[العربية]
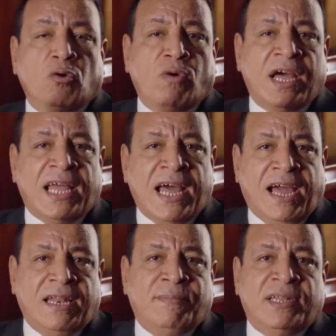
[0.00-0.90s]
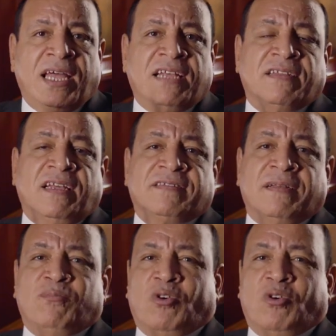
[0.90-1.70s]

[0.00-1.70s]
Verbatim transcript: وانا اعلم ان هذا الحساب